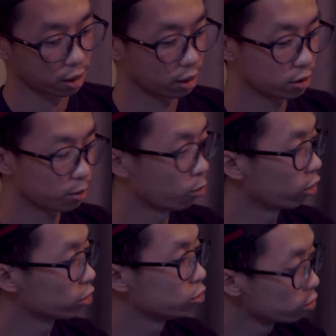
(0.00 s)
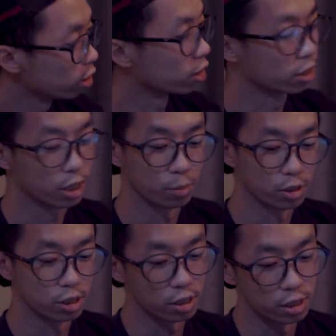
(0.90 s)
kayaknya boleh juga nih
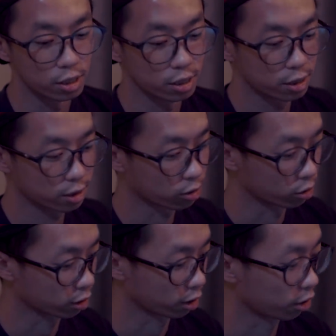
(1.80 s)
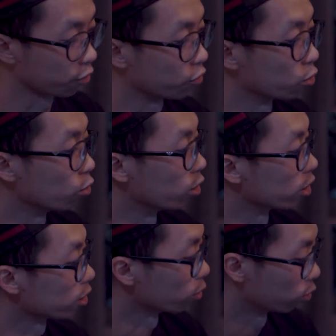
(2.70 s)
game jadi konten review gue
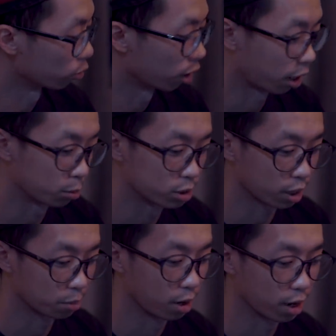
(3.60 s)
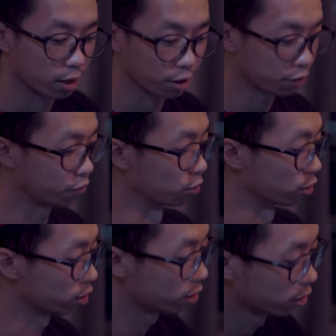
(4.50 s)
nih gue udah kehabisan bahan review